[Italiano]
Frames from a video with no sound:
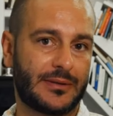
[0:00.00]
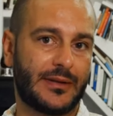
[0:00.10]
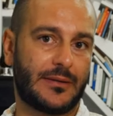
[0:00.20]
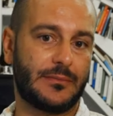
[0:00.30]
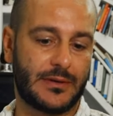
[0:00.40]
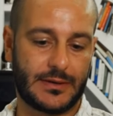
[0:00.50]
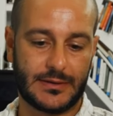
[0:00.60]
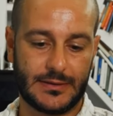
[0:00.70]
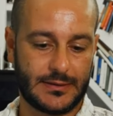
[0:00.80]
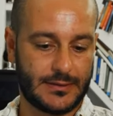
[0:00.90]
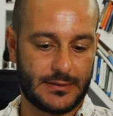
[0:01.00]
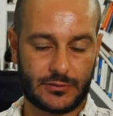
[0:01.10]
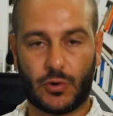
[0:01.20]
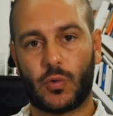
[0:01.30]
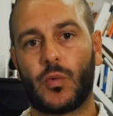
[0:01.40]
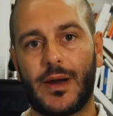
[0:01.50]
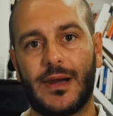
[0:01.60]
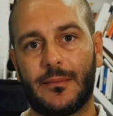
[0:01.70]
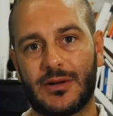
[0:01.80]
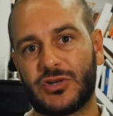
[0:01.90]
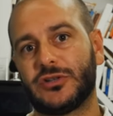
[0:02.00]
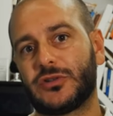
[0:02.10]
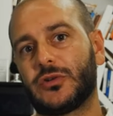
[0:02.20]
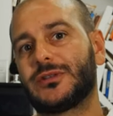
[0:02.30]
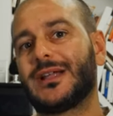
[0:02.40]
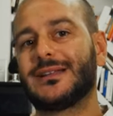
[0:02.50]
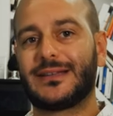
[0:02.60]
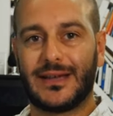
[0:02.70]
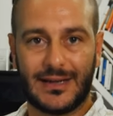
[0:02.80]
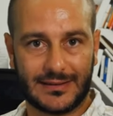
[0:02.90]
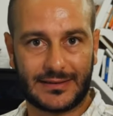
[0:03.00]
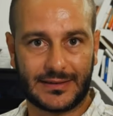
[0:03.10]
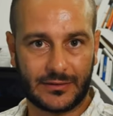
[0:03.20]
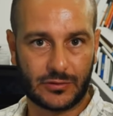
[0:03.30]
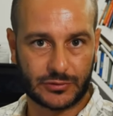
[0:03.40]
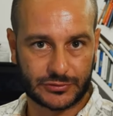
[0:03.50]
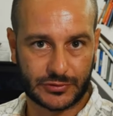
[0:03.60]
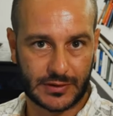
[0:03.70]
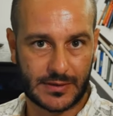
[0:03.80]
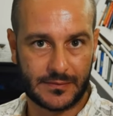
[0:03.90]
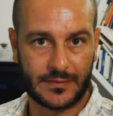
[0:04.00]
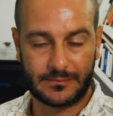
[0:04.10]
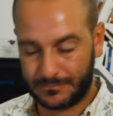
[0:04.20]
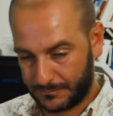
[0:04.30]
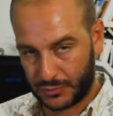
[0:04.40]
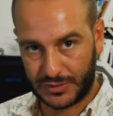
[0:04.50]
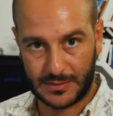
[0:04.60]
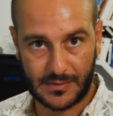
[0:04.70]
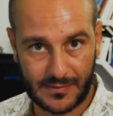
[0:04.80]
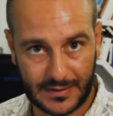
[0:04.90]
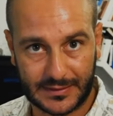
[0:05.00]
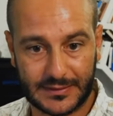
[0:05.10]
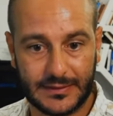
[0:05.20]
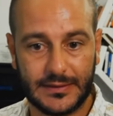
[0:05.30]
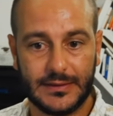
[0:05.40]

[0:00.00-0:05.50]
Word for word: a termine solo quella, ma ce ne sono tante altre in corso che portiamo avanti.